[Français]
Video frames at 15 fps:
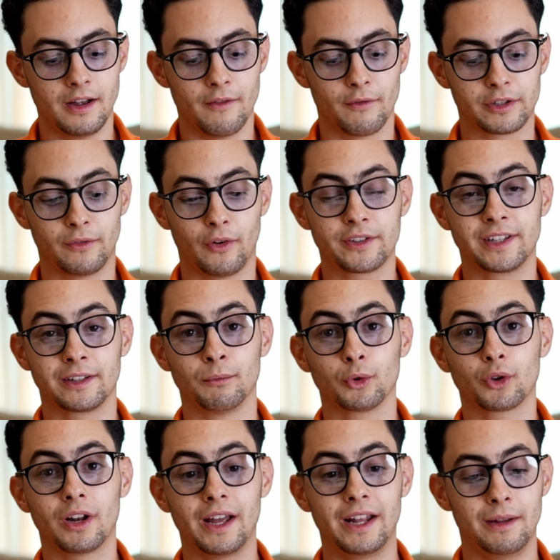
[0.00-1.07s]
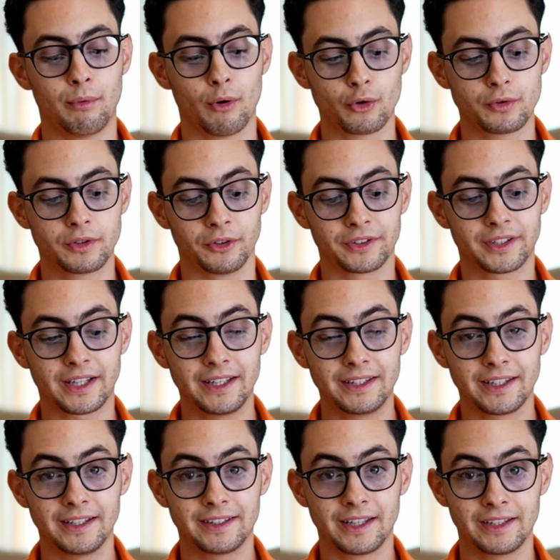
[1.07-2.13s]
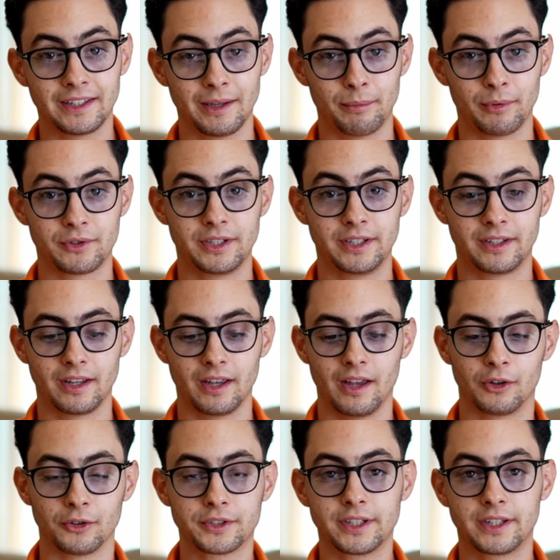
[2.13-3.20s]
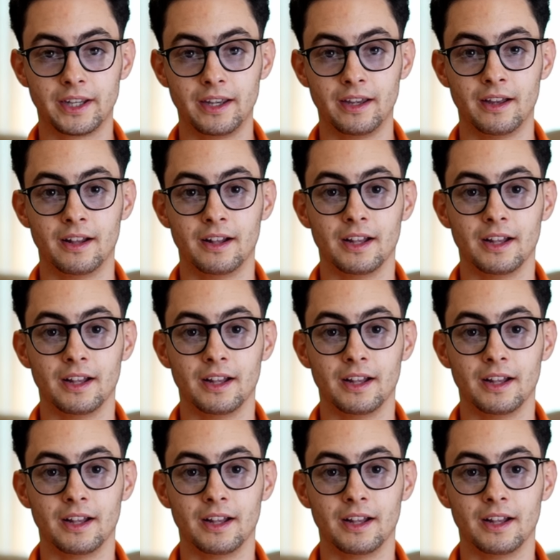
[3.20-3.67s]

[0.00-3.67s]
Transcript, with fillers: faut savoir que cette montre là elle est produite en très très très très petite quantité.